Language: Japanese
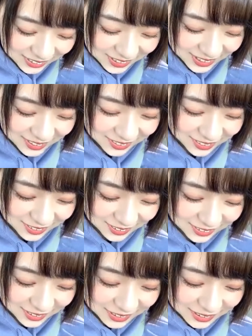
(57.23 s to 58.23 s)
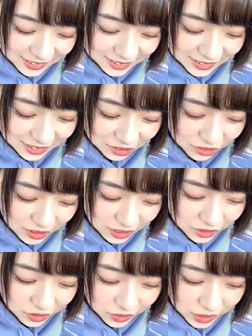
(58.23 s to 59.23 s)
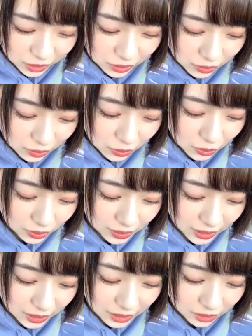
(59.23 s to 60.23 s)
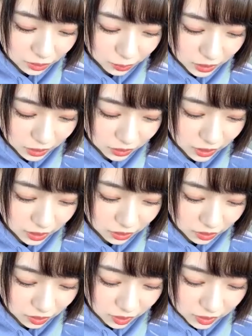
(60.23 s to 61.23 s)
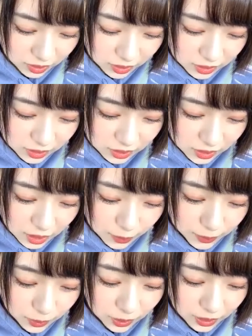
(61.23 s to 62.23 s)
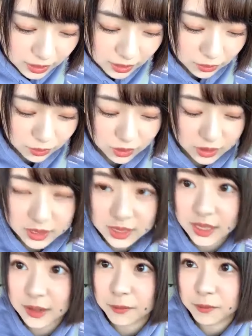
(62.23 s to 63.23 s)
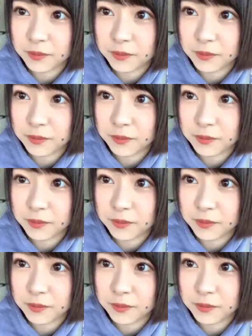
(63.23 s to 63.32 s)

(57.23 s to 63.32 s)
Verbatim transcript: 買うけどよく買うのは酪農コーヒーっていうのも買うけどカフェオレっての方が好き